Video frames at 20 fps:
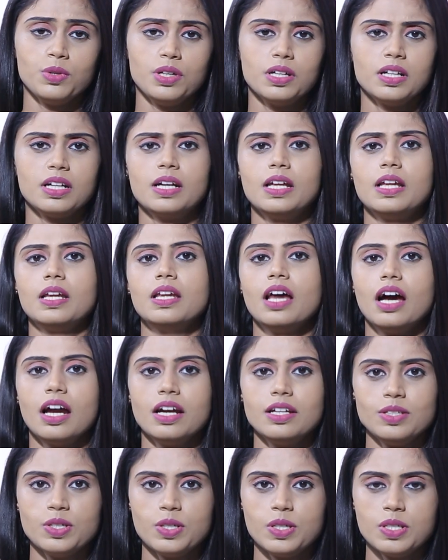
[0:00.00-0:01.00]
உயிர்கள் எல்லாம்
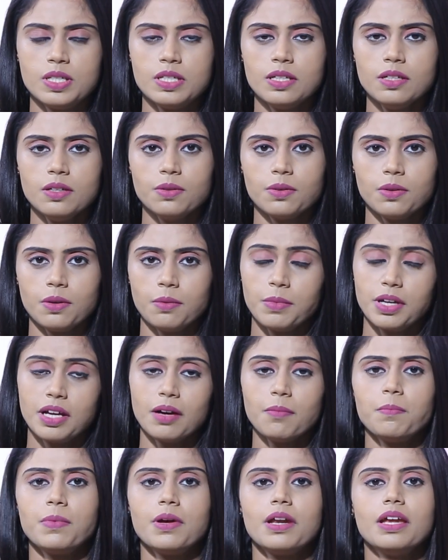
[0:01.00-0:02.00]
அழிஞ்சிடுச்சு ஒரு
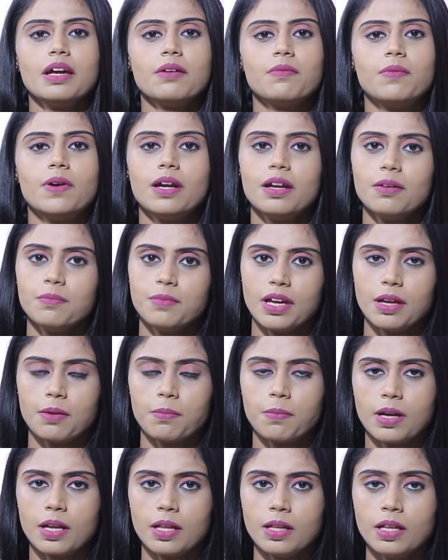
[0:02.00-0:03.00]
மிகப்பெரிய வெள்ளம்
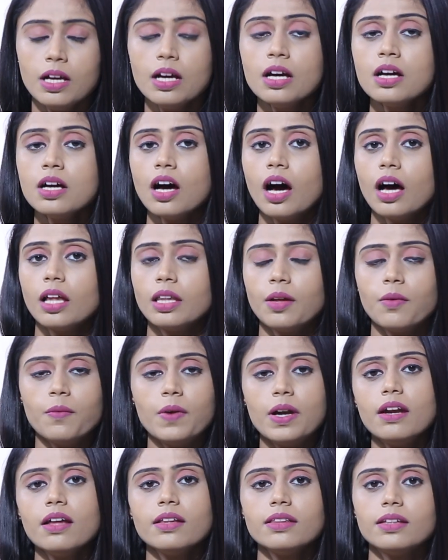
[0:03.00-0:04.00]
ஏற்பட்டது அந்த
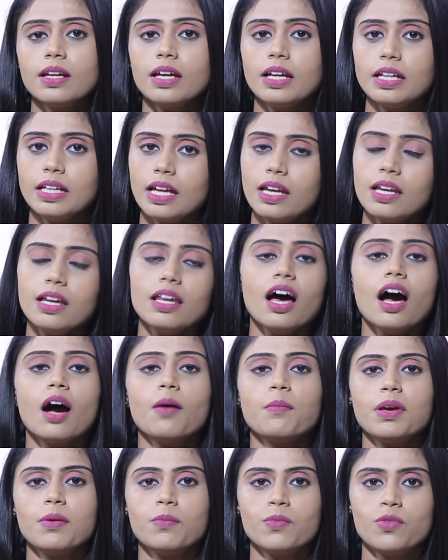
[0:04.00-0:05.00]
வெள்ளத்தில்
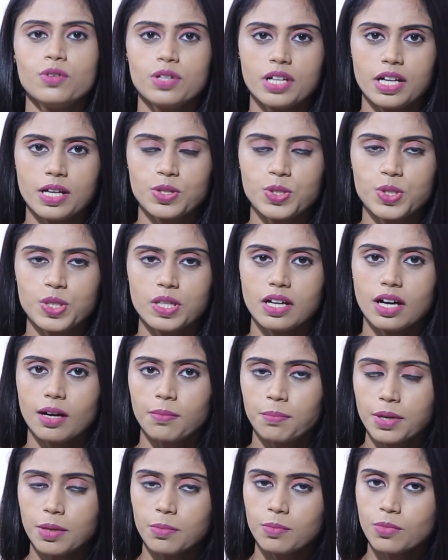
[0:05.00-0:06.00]
எல்லாமே மூழ்கிடுச்சு
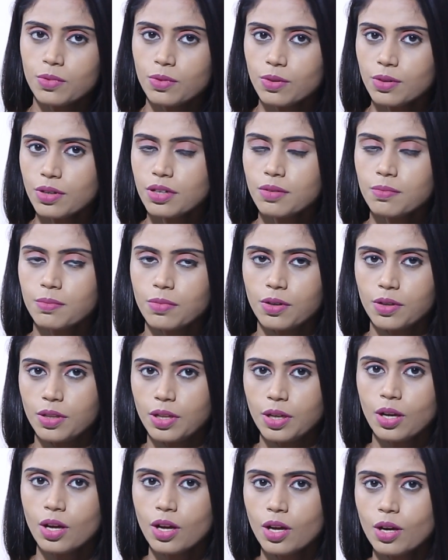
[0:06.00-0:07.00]
அப்படி மூழ்கும்
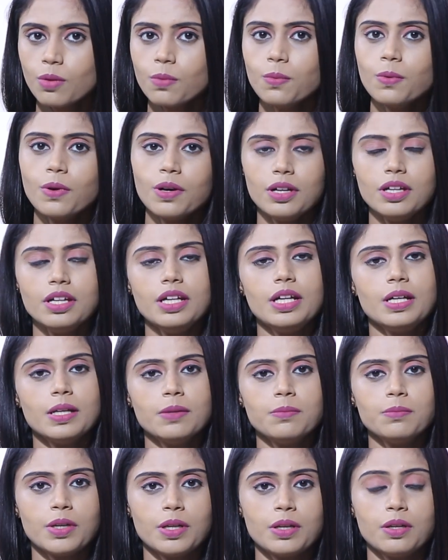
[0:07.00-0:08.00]
பொழுது ஒரு
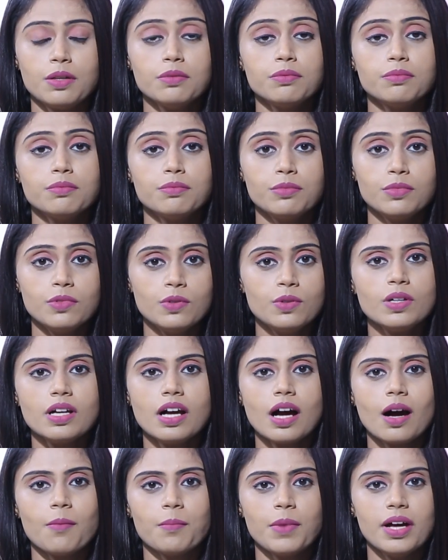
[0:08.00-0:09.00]
இடம் மட்டும்
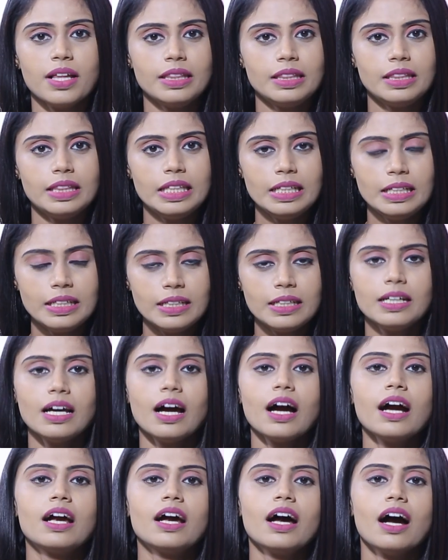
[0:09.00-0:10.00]
மூழ்காமல்
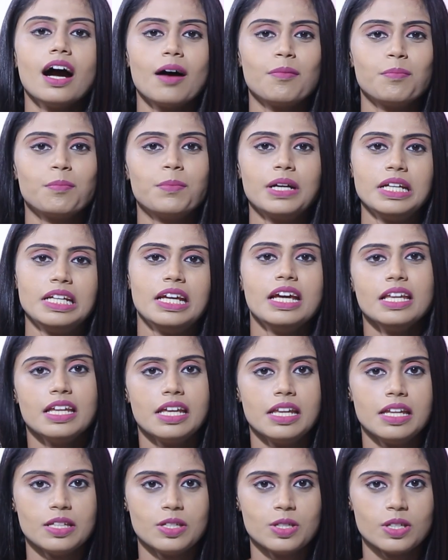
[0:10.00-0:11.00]
திட்டாக அப்படியே
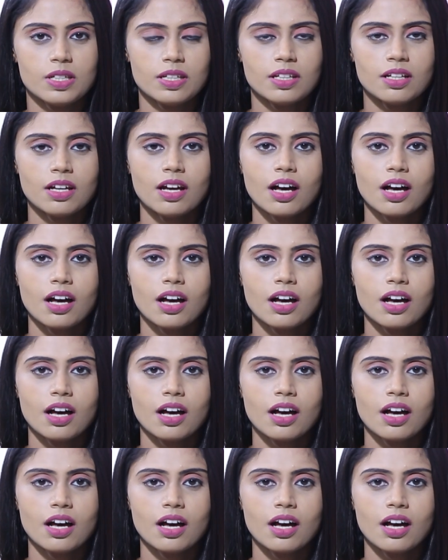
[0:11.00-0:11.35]
நின்றுச்சு